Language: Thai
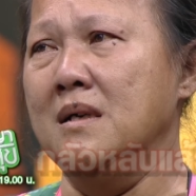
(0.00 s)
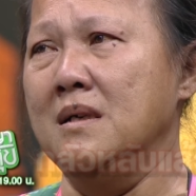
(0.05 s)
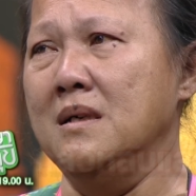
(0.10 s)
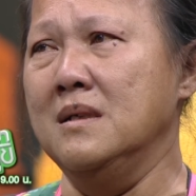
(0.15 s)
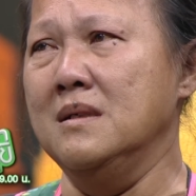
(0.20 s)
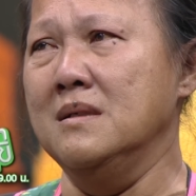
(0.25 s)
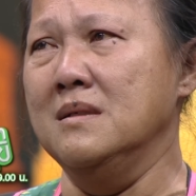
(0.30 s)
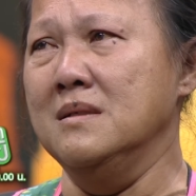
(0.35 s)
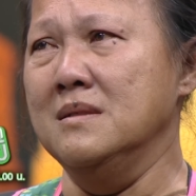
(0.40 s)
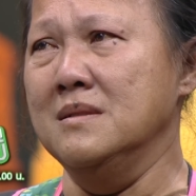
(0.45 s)
เขาไม่
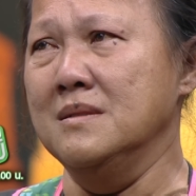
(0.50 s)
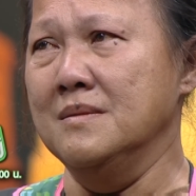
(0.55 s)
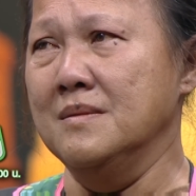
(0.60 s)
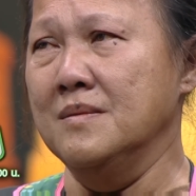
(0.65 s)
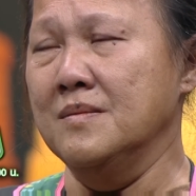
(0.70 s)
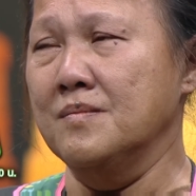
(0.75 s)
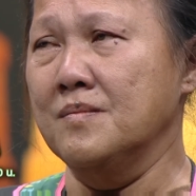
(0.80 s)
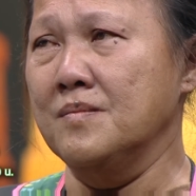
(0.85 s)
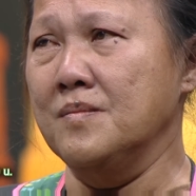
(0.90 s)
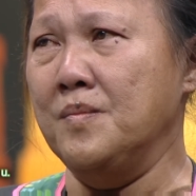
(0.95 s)
สบายอีกด้
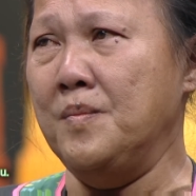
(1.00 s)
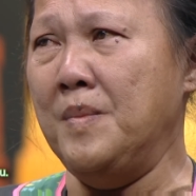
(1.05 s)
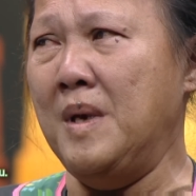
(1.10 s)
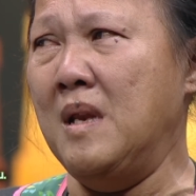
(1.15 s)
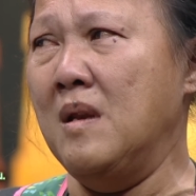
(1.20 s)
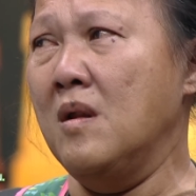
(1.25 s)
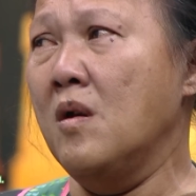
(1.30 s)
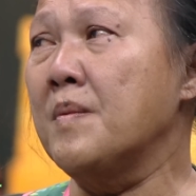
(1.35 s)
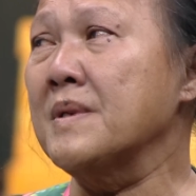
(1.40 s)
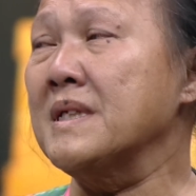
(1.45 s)
วย
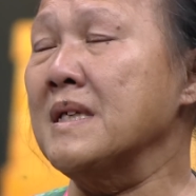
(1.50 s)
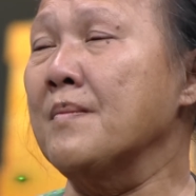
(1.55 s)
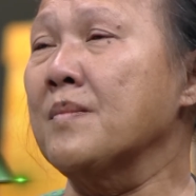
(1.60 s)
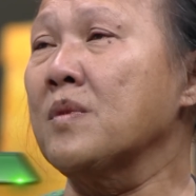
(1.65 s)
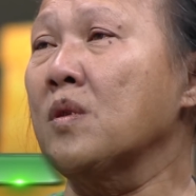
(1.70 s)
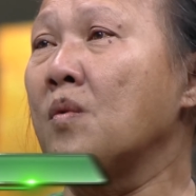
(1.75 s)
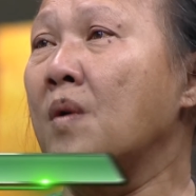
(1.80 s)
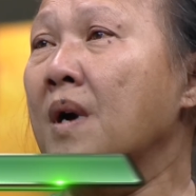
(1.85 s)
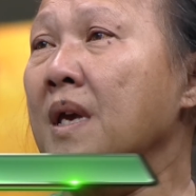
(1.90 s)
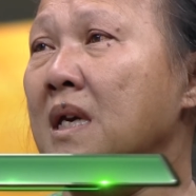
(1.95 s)
เป็นโรค
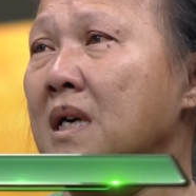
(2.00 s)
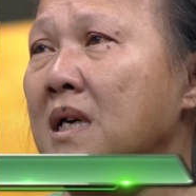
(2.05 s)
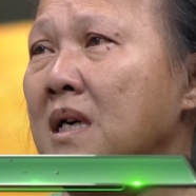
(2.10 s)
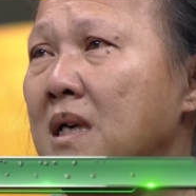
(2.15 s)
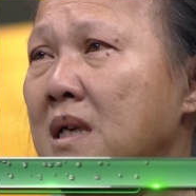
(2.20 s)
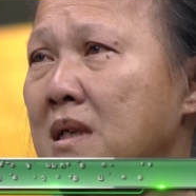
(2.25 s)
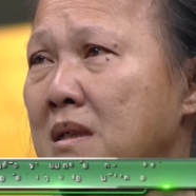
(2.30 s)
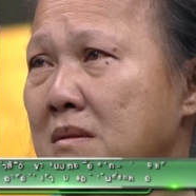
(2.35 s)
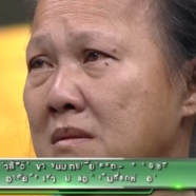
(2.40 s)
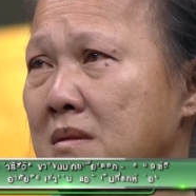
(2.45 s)
จำตัวเย
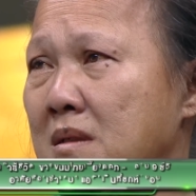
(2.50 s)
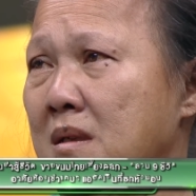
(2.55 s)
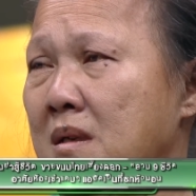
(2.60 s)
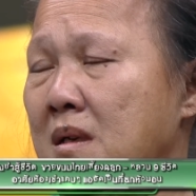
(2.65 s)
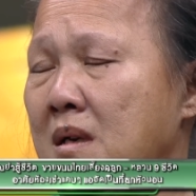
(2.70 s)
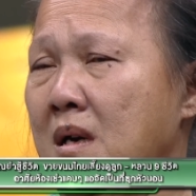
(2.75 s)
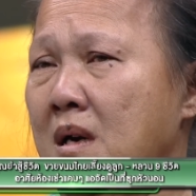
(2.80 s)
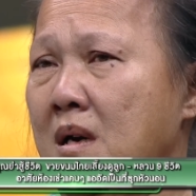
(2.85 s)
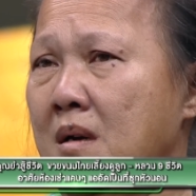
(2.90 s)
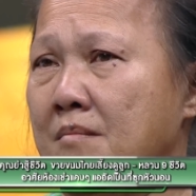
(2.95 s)
อะเป็นอะไร
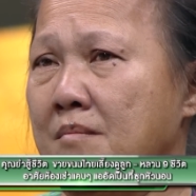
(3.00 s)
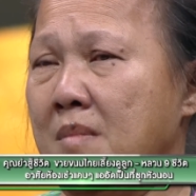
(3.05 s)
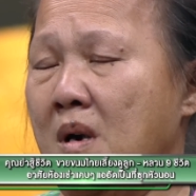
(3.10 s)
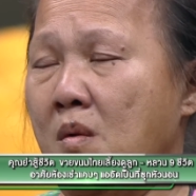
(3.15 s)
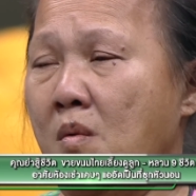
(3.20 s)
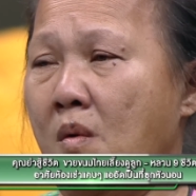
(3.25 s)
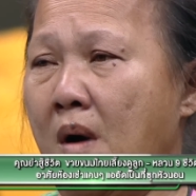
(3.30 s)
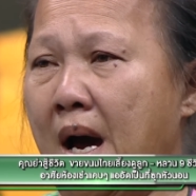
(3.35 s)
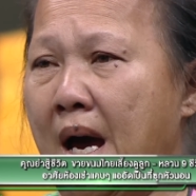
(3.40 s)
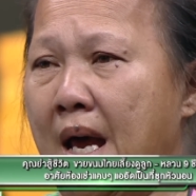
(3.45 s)
บ้างครับ
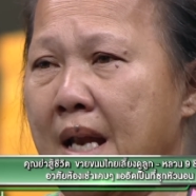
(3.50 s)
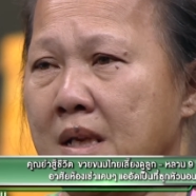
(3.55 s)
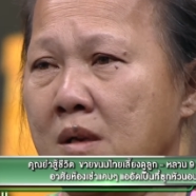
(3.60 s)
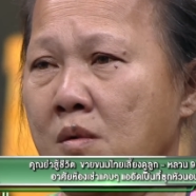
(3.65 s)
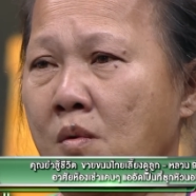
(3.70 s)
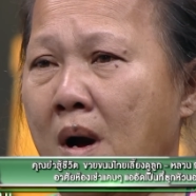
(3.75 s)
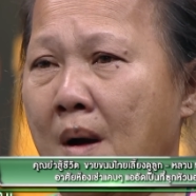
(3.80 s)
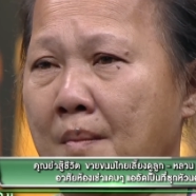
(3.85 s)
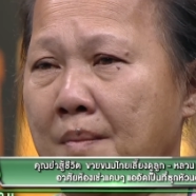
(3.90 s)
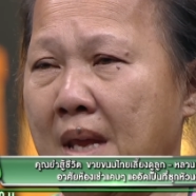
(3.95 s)
เบาหวาน
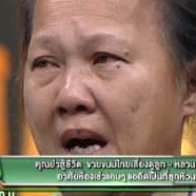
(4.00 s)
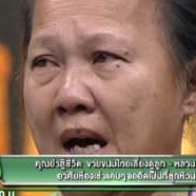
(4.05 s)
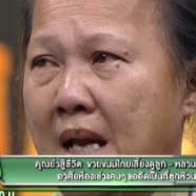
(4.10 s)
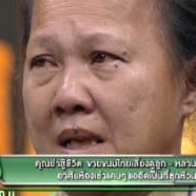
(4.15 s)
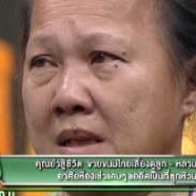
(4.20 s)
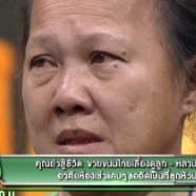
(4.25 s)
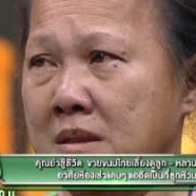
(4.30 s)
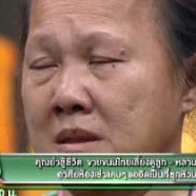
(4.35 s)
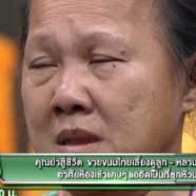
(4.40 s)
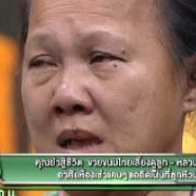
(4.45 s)
ความ
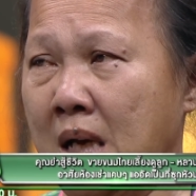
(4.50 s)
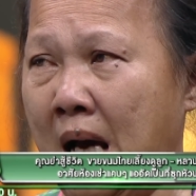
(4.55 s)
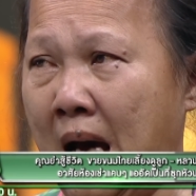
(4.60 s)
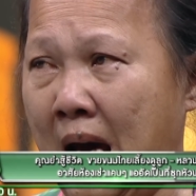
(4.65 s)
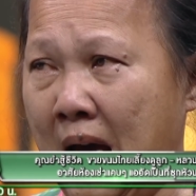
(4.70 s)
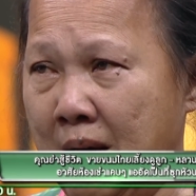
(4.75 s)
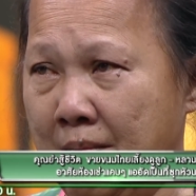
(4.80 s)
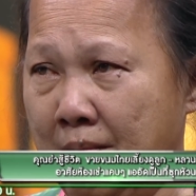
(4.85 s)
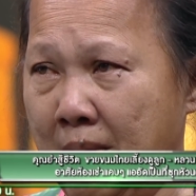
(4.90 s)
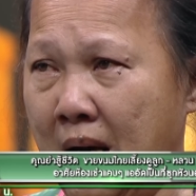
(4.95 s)
ดัน
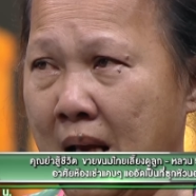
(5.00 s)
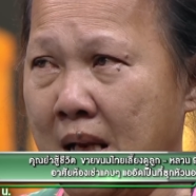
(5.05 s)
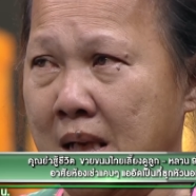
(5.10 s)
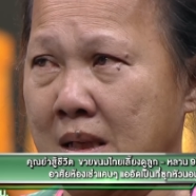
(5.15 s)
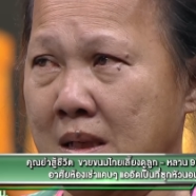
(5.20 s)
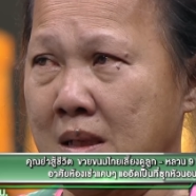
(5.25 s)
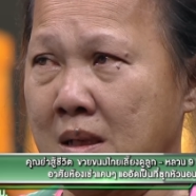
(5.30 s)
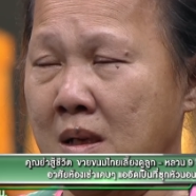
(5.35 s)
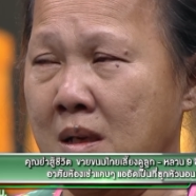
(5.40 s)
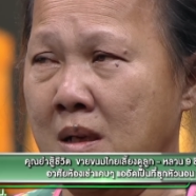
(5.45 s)
ไขมัน
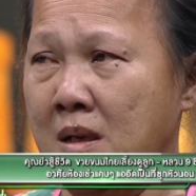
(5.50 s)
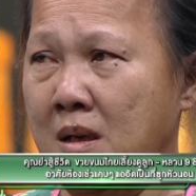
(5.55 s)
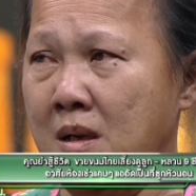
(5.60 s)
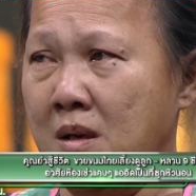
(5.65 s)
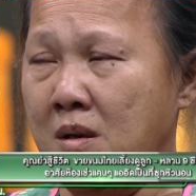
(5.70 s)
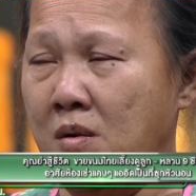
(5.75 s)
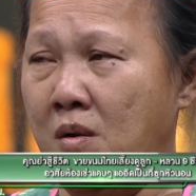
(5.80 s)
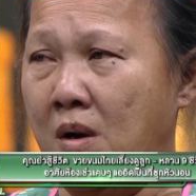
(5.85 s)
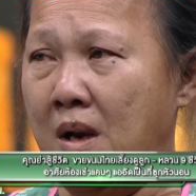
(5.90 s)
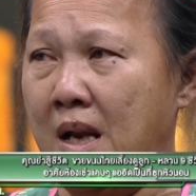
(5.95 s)

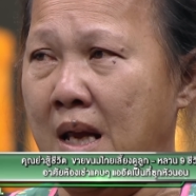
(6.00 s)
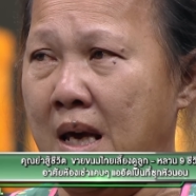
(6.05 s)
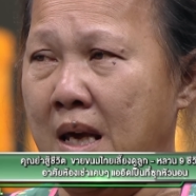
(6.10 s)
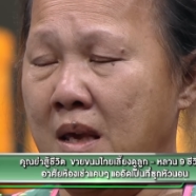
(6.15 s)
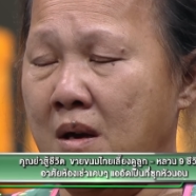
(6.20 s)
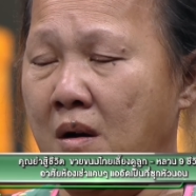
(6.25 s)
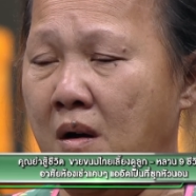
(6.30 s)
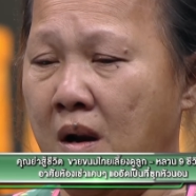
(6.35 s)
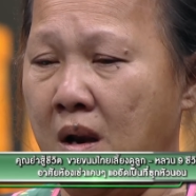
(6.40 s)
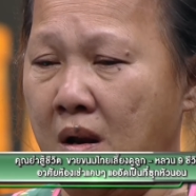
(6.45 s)
กรดไหล
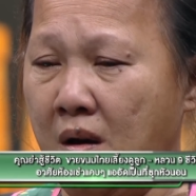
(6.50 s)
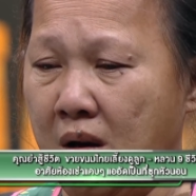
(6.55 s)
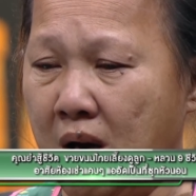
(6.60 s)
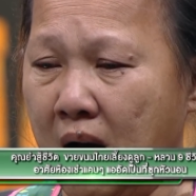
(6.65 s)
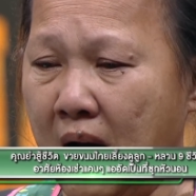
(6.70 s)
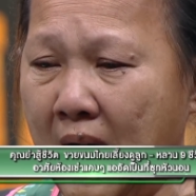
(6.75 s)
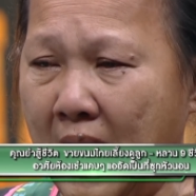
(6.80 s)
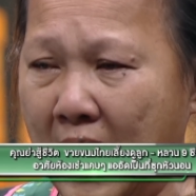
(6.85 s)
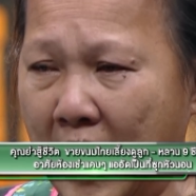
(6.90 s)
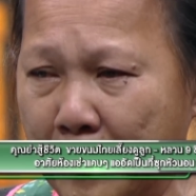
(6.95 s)
ย้อนแล้ว
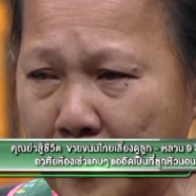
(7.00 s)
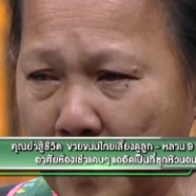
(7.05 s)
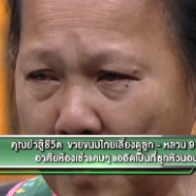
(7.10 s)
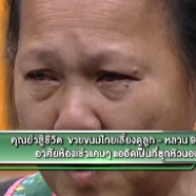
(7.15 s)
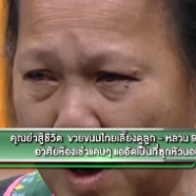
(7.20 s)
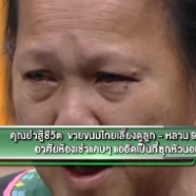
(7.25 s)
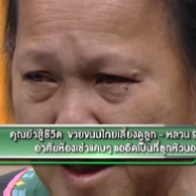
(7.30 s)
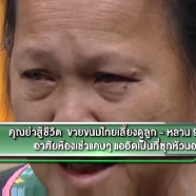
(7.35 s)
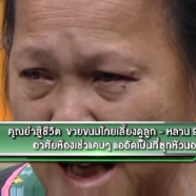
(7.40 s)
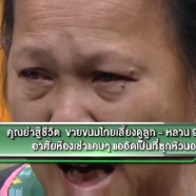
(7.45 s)
ก็ขา
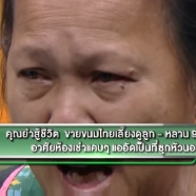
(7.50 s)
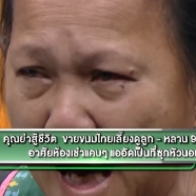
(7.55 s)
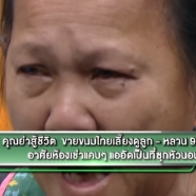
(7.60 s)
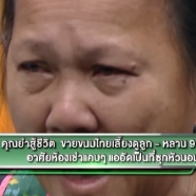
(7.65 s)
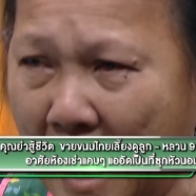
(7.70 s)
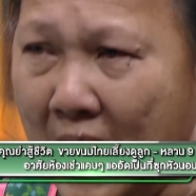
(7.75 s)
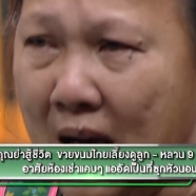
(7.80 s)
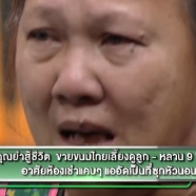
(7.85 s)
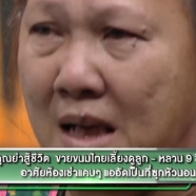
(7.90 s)
ปวดชา